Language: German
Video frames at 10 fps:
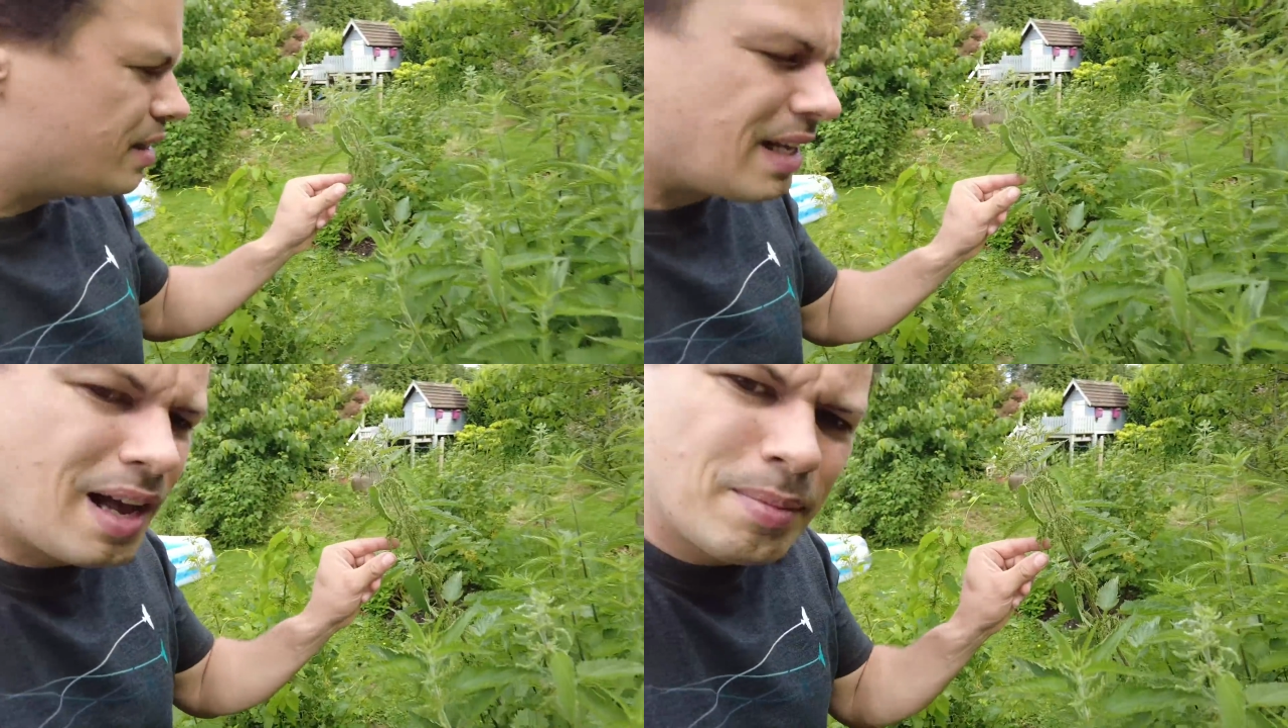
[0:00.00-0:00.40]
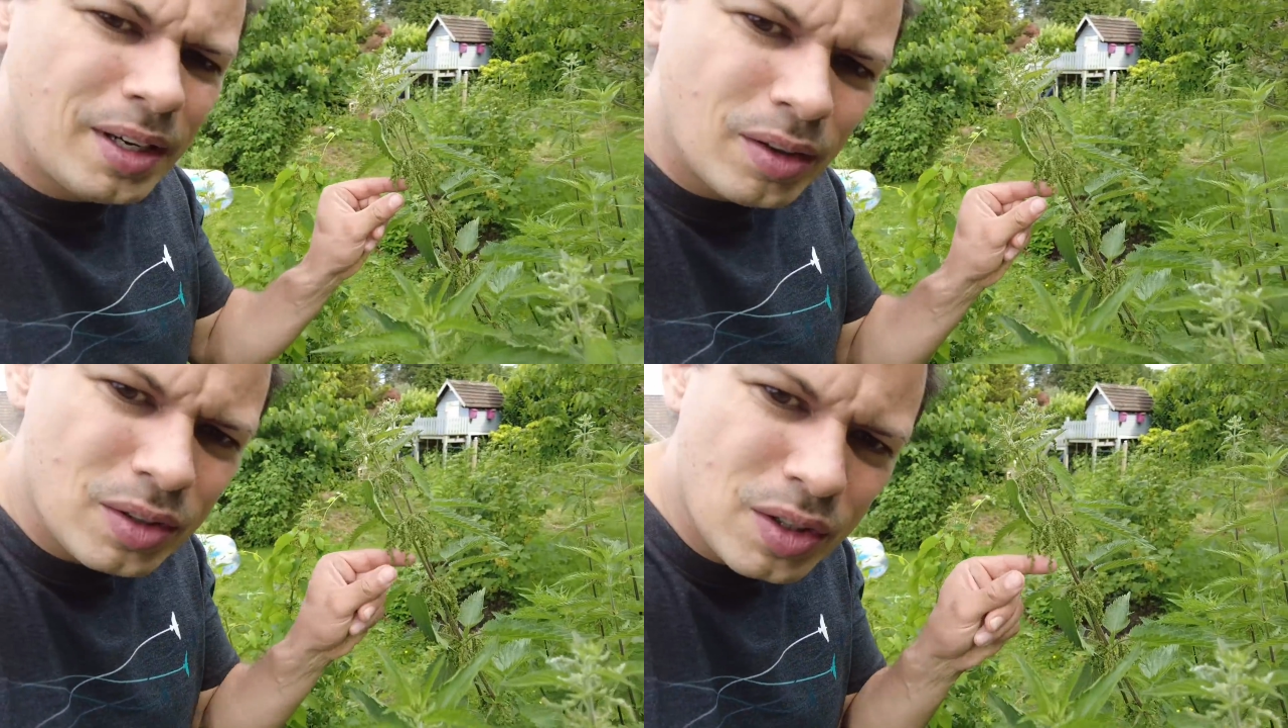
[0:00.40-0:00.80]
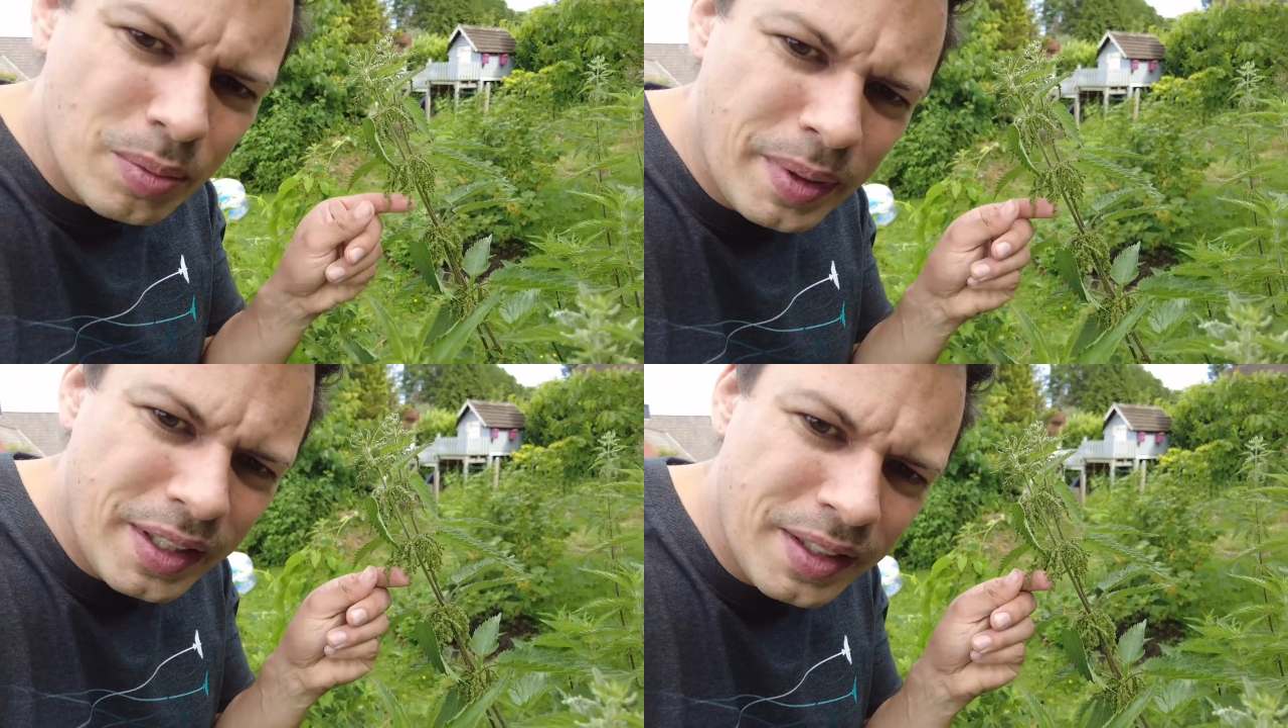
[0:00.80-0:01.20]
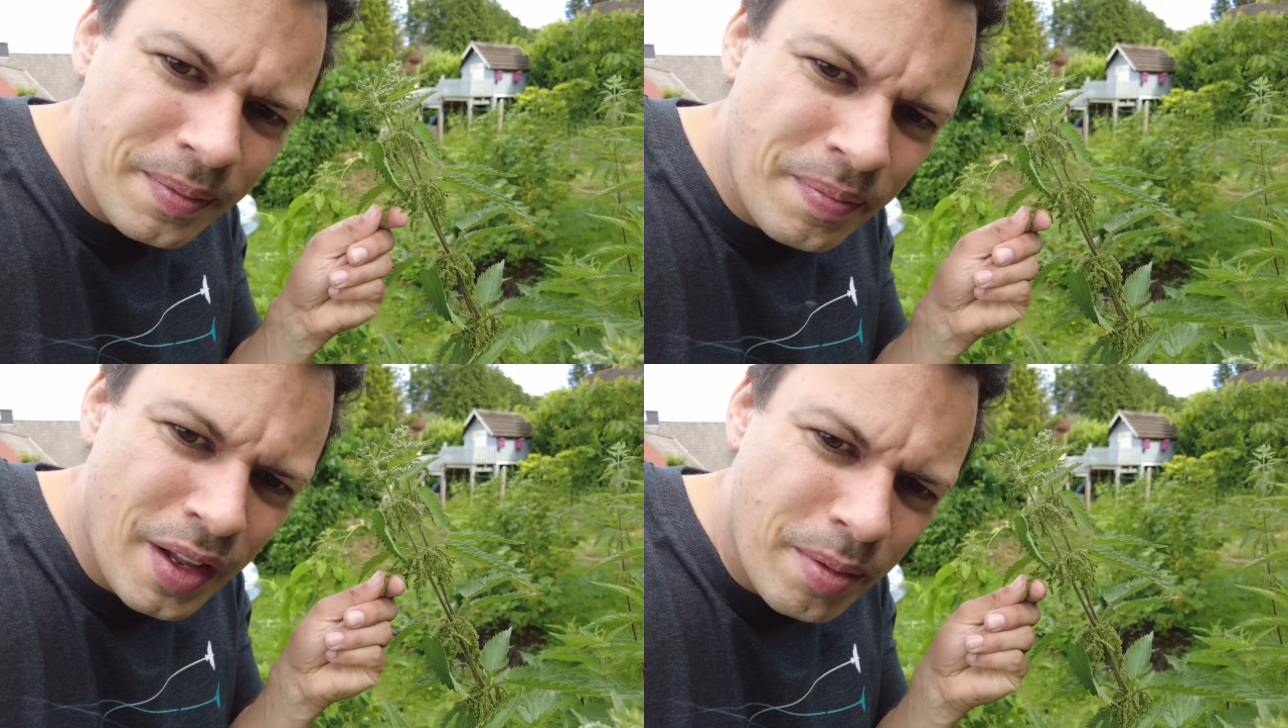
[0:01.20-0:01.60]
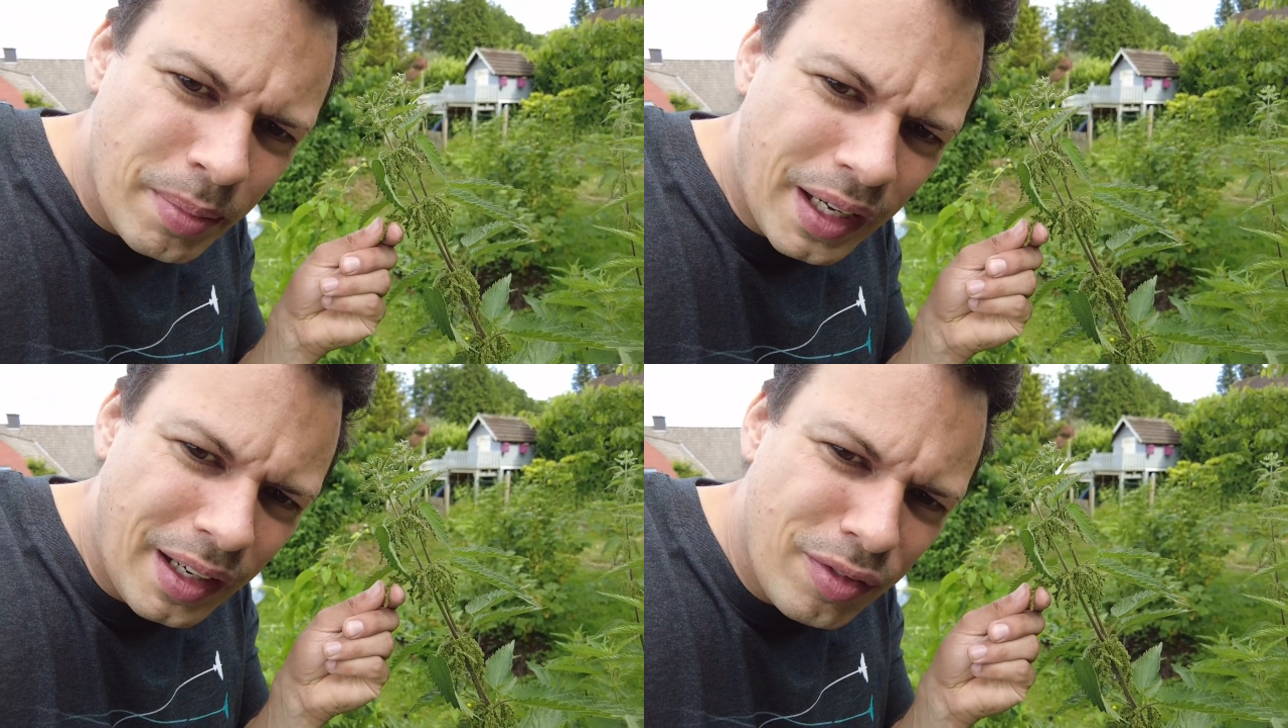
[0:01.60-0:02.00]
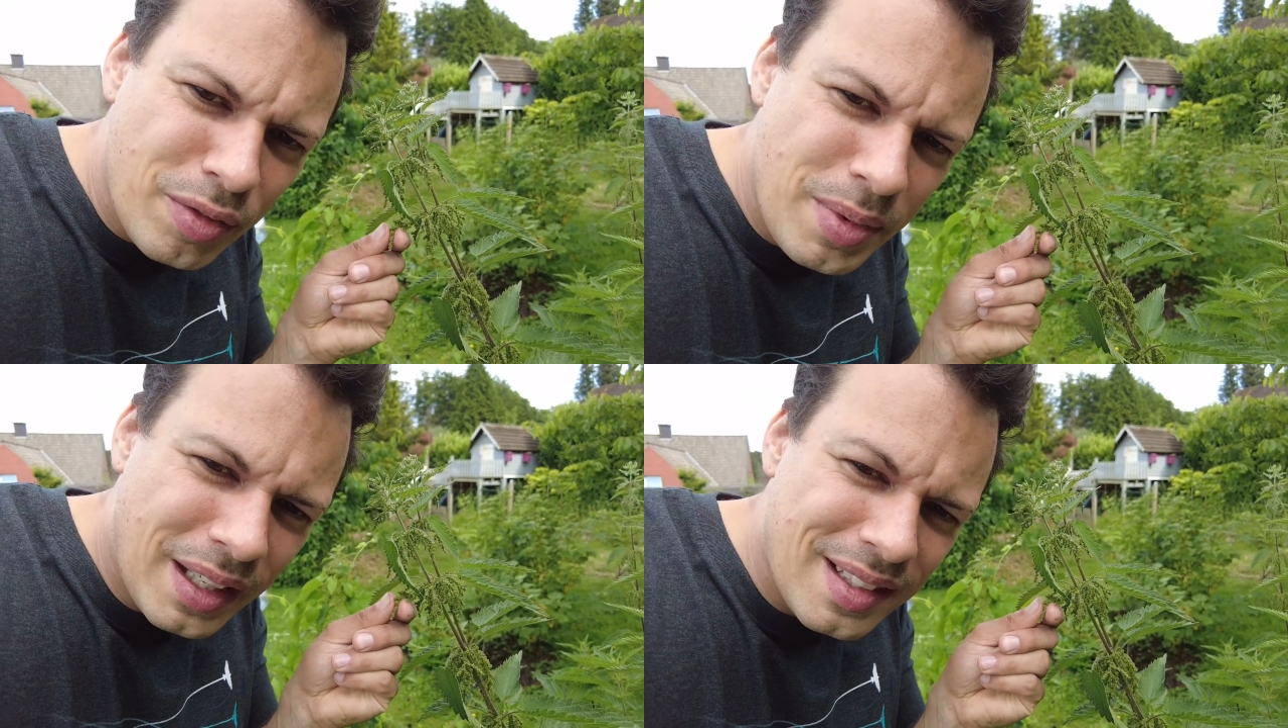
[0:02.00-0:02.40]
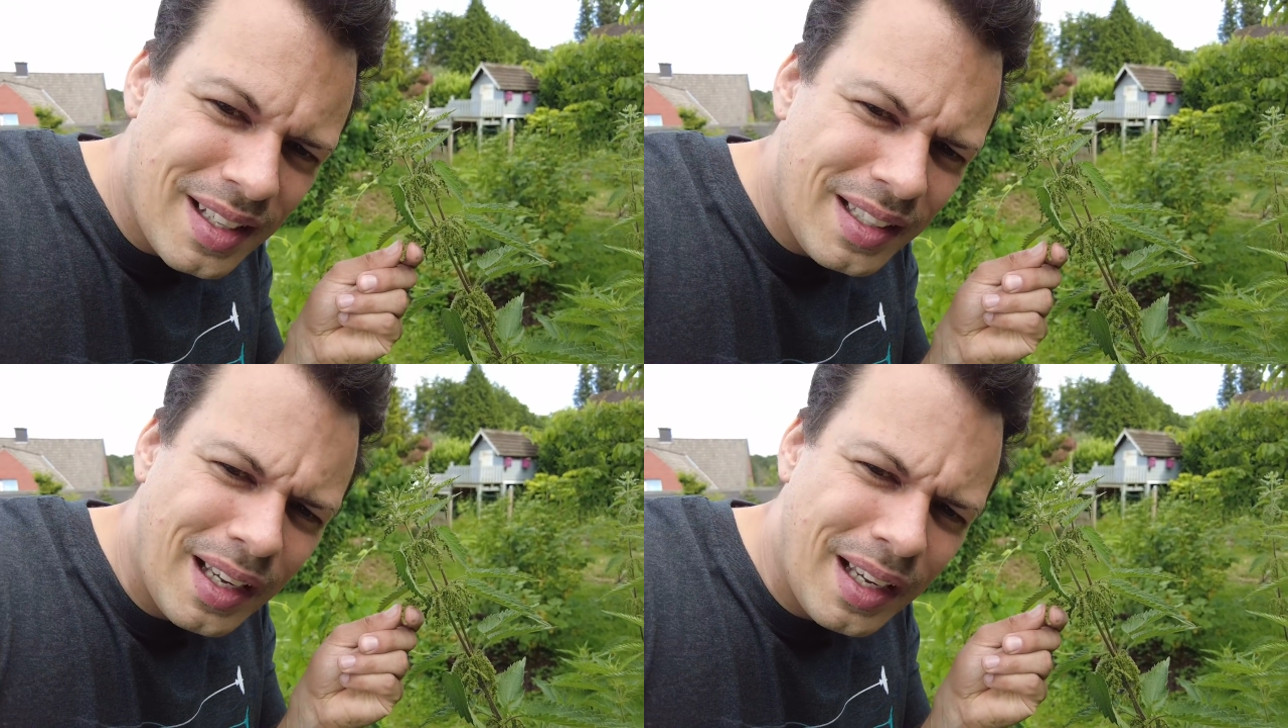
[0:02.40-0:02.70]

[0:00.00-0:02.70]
Samen auszubilden. Ein Bekannter von mir hat gesagt,